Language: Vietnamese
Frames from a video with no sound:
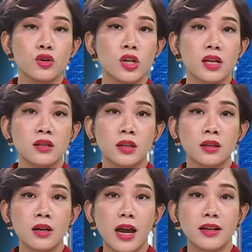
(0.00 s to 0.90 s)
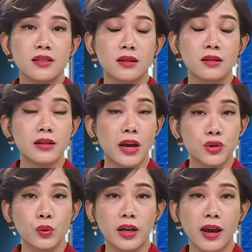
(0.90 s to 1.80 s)
Chuyển sang những tin tức an ninh trật tự đáng
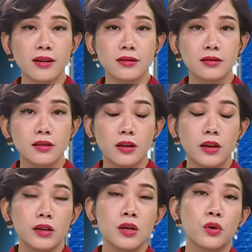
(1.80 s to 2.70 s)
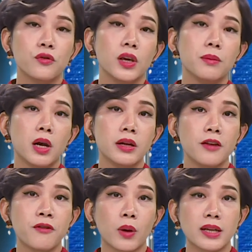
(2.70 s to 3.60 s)
chú ý khác. Thưa quý vị, mới đây
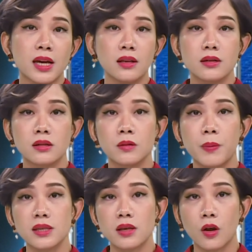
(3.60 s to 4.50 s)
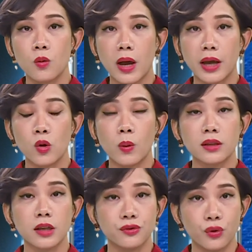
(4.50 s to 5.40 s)
phòng cảnh sát hình sự PC02 công an
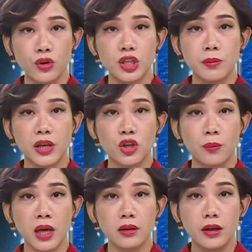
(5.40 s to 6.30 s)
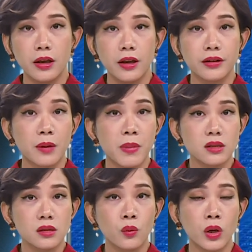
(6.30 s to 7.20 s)
thành phố Hồ Chí Minh cho biết đã bắt
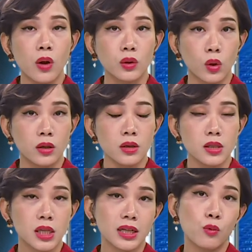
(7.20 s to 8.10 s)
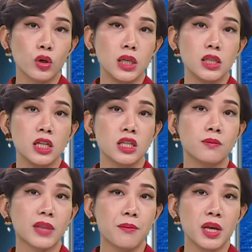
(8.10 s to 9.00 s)
giữ Nguyễn Hoàng Tuấn, sinh năm
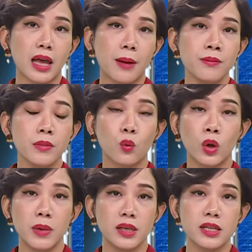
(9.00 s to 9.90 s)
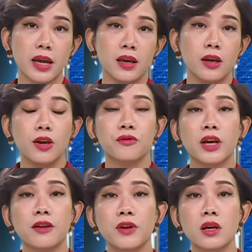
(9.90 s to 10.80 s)
1988, quê Bến Tre về
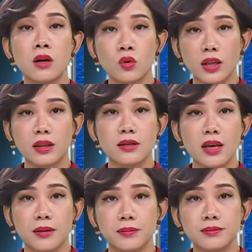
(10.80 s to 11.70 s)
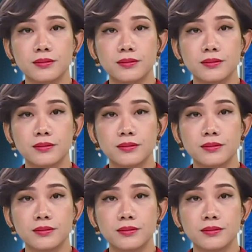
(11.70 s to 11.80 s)
hành vi cưỡng đoạt tài sản.